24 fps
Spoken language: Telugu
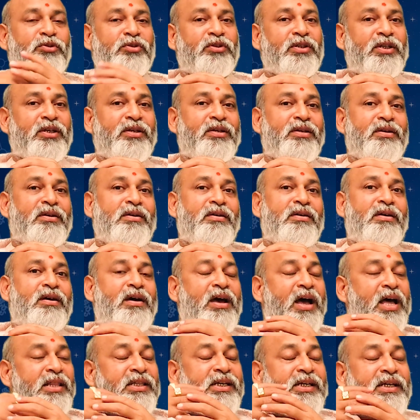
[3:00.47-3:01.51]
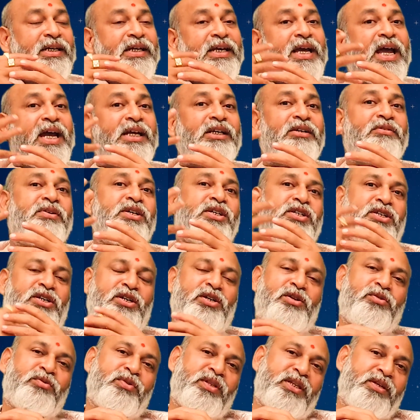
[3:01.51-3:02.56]
అవుతుంది అది
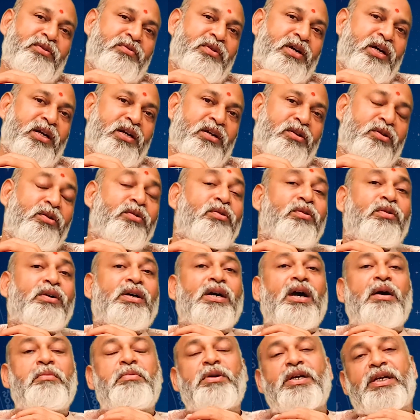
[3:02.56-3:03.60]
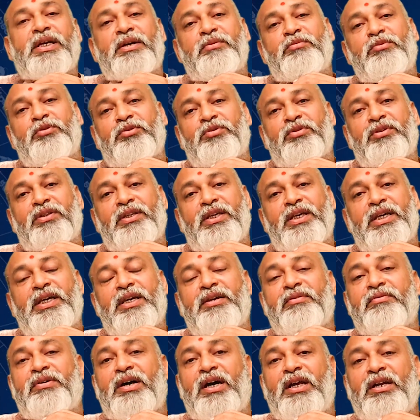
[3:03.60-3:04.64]
డియాక్టివేషన్లో ఉంది ఈ వారంలో కాబట్టి ఏమవుతుంది
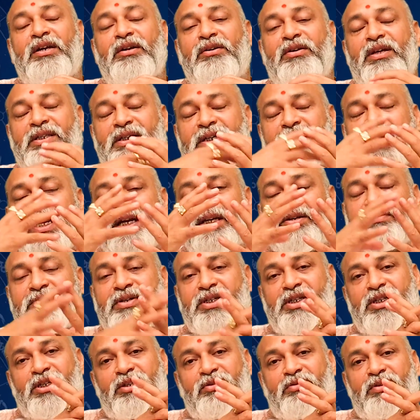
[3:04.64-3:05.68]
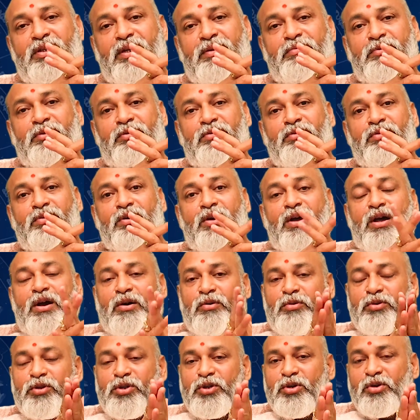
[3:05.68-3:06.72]
ఈ వారంలో అది డియాక్టివేషన్లో ఉన్నప్పుడు
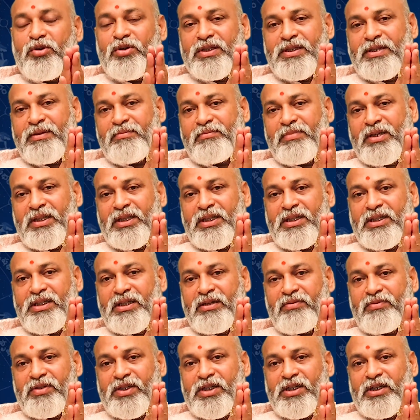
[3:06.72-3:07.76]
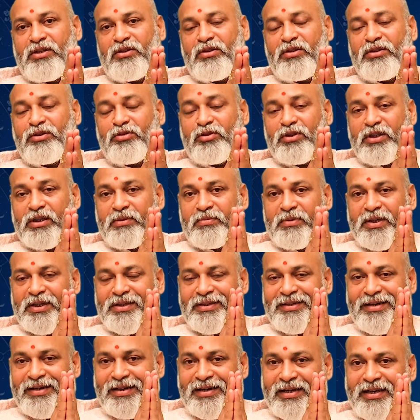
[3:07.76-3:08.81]
ఉద్యోగ సంబంధించిన విషయంలో
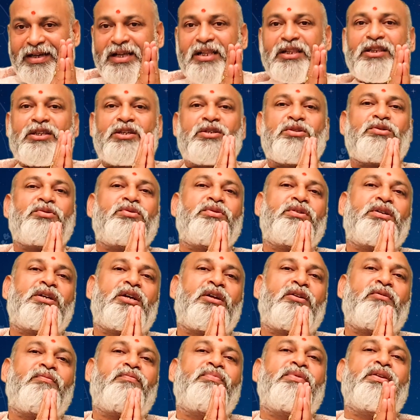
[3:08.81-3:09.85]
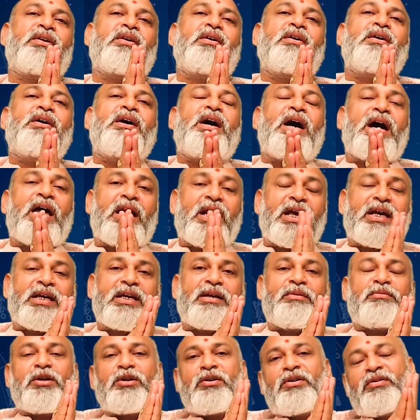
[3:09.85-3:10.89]
తొందరపాటు నిర్ణయాలు తీసుకుంటారు
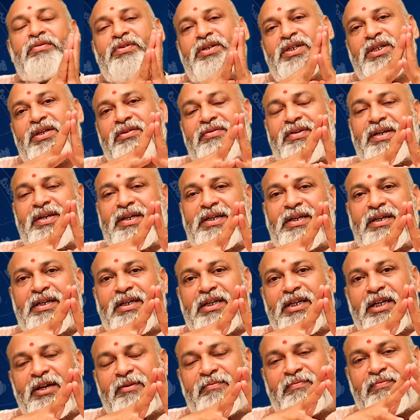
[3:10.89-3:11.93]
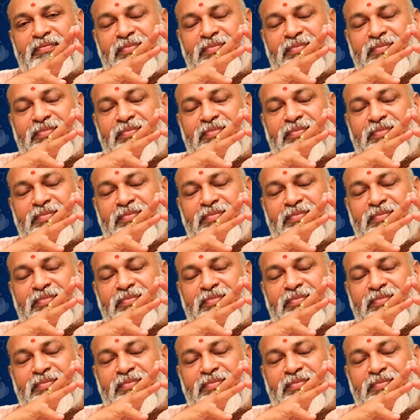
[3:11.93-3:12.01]
అలాగే మరొక విషయం ఏంటంటే